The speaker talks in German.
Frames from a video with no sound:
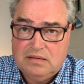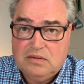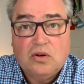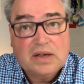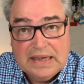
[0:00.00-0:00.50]

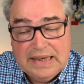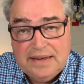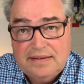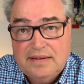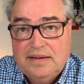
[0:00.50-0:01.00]

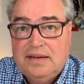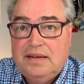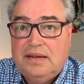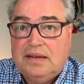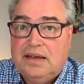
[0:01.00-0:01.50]
Konkret
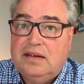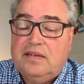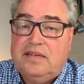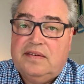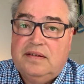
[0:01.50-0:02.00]
geht
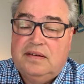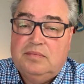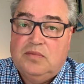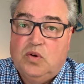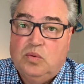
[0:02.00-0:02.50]
es
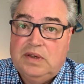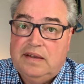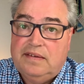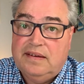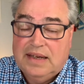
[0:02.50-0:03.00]
ähm, um
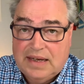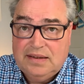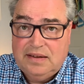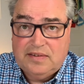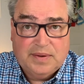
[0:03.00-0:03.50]
den
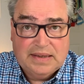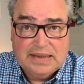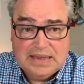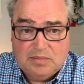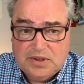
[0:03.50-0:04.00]
Senat, die zweite
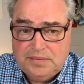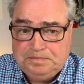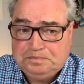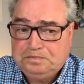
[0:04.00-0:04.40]
Kammer.